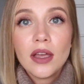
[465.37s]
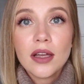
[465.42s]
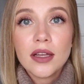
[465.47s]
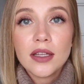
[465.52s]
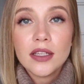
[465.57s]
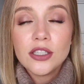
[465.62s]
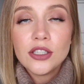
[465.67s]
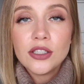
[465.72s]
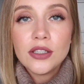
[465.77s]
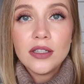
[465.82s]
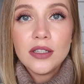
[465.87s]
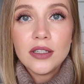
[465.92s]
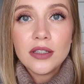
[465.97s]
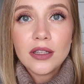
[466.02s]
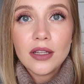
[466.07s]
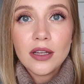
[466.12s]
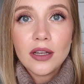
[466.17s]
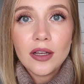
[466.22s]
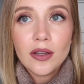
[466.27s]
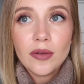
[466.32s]
Конечно,
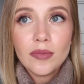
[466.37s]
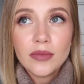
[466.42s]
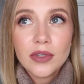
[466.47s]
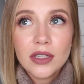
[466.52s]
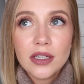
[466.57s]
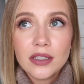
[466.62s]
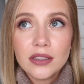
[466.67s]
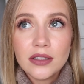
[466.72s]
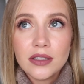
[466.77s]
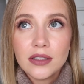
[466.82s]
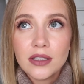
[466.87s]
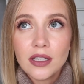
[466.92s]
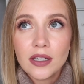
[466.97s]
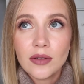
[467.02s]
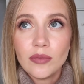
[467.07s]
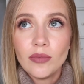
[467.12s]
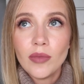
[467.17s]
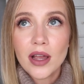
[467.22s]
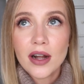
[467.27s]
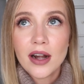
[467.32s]
это как-то
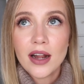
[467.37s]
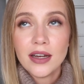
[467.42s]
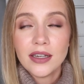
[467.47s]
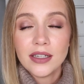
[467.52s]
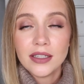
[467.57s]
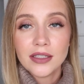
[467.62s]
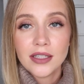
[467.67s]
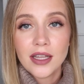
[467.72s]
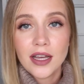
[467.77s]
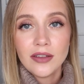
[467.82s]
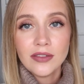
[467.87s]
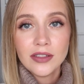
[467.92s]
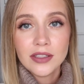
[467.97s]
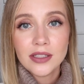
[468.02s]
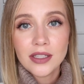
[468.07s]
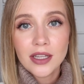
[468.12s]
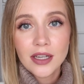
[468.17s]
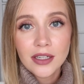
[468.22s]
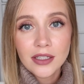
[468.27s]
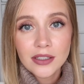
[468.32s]
так морально
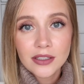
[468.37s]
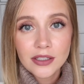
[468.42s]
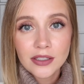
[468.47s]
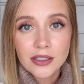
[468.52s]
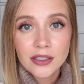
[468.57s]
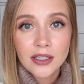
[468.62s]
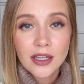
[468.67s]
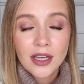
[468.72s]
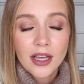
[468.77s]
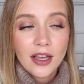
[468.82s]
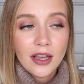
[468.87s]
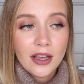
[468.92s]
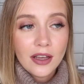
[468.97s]
давит, да, и ты